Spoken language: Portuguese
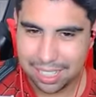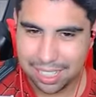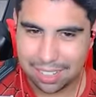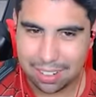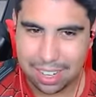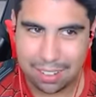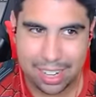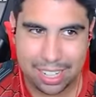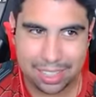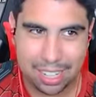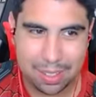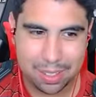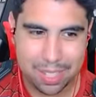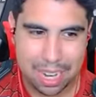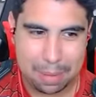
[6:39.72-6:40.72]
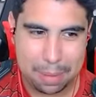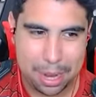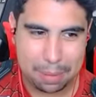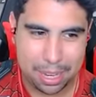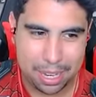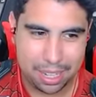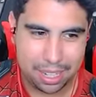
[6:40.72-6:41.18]
Agora vai entrar o
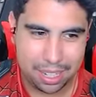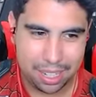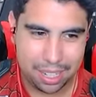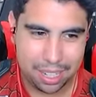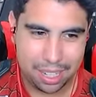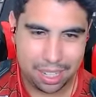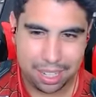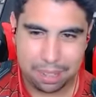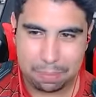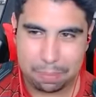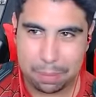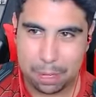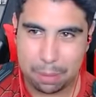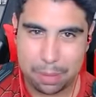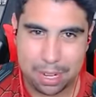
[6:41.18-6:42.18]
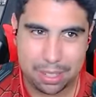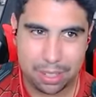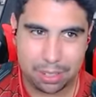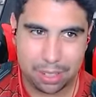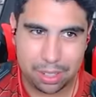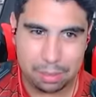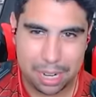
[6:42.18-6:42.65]
Cyberman. Pelo menos eu
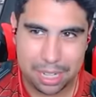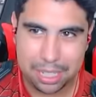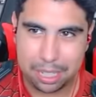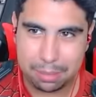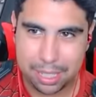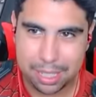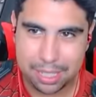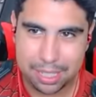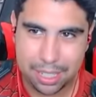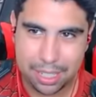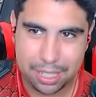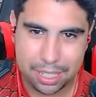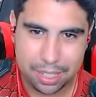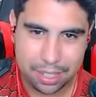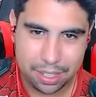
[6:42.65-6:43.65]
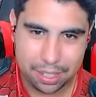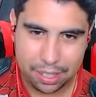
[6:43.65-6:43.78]
tenho imagem remanescente.